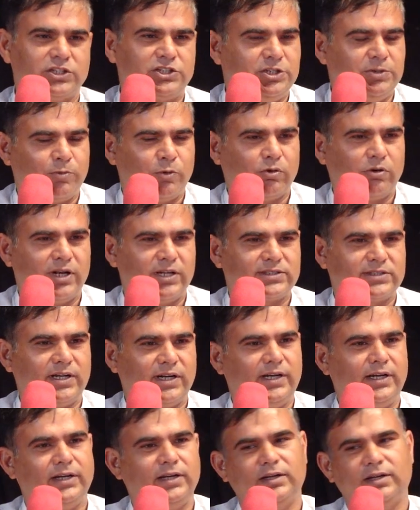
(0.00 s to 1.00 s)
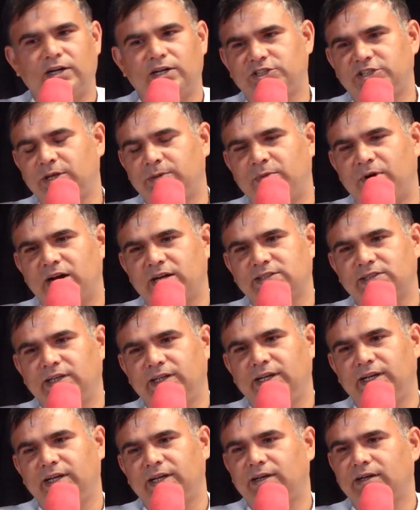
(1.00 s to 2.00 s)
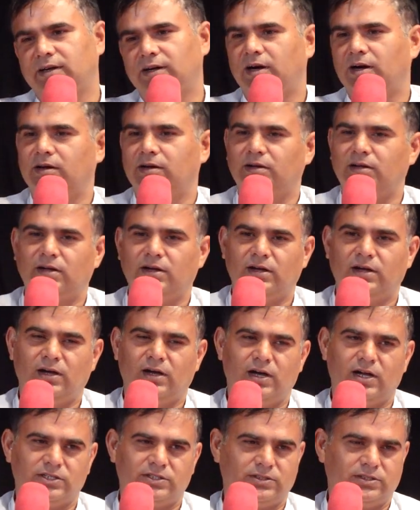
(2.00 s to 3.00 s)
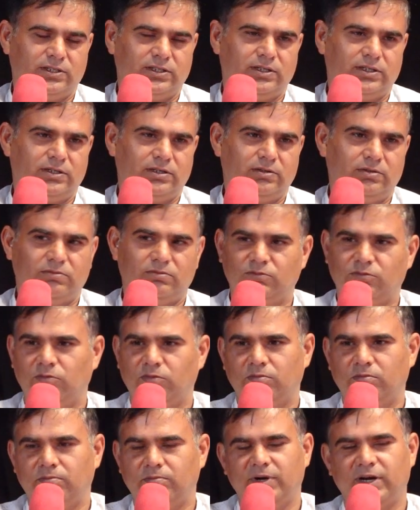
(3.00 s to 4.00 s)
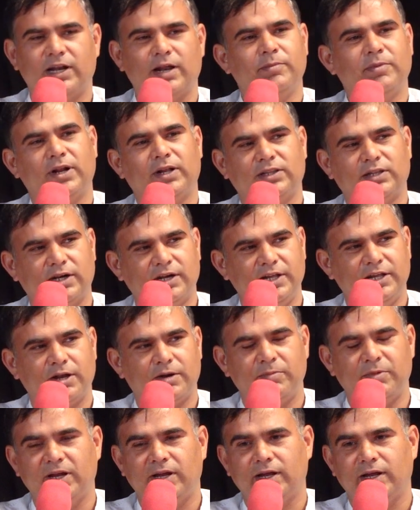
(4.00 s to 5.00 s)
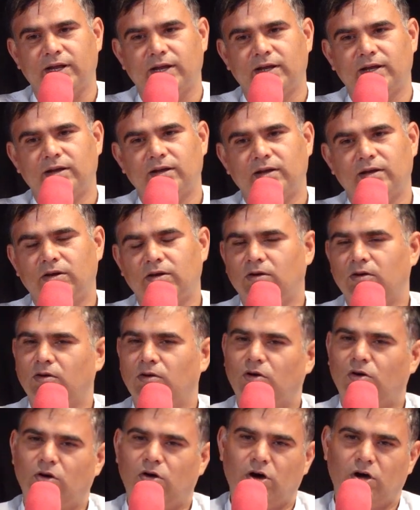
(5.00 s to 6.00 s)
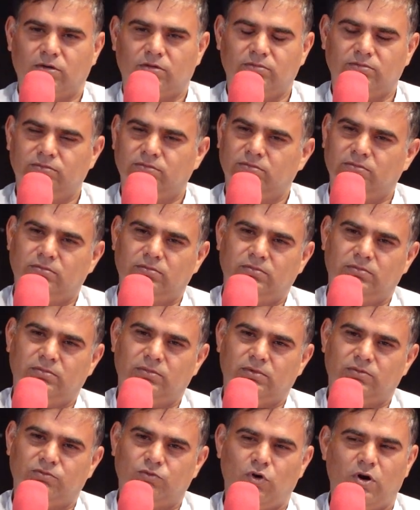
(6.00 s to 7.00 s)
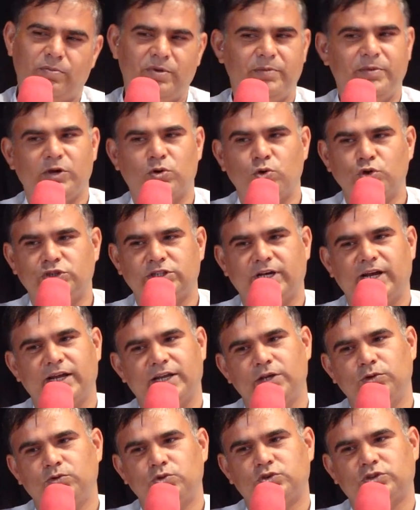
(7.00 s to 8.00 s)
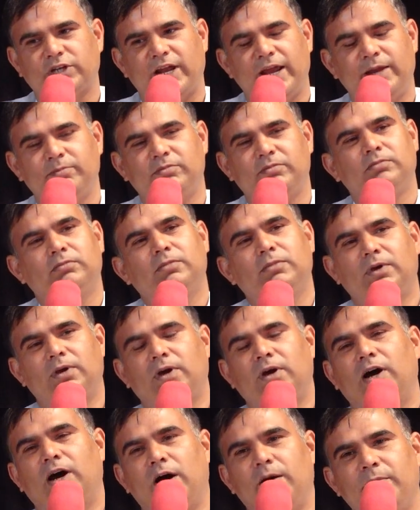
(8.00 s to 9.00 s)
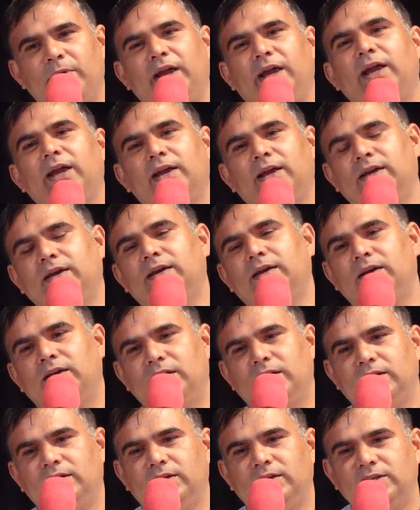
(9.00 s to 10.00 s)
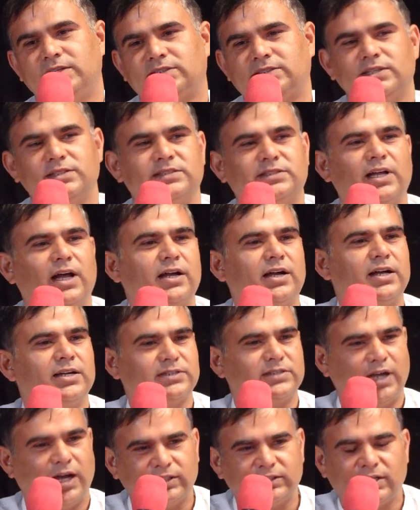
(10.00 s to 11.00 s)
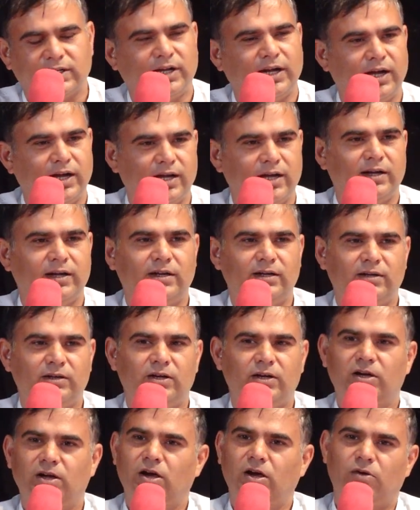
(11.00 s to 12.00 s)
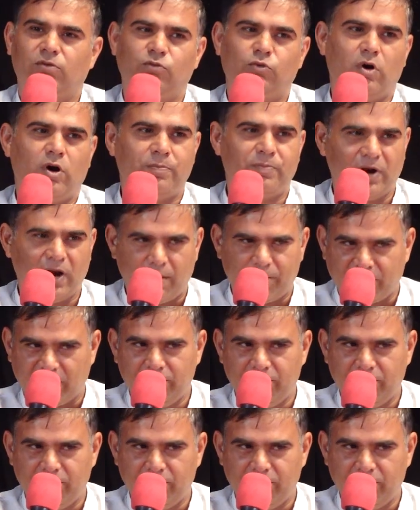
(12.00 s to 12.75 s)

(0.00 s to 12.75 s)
अच्छी प्रोग्रेस करी अच्छे मार्क्स लिए आज बेटा मेरा थर्ड ईयर में है और वो अभी भी खुश है कि उस टाइम हमें इस संस्था का साथ रहा वो अपनापन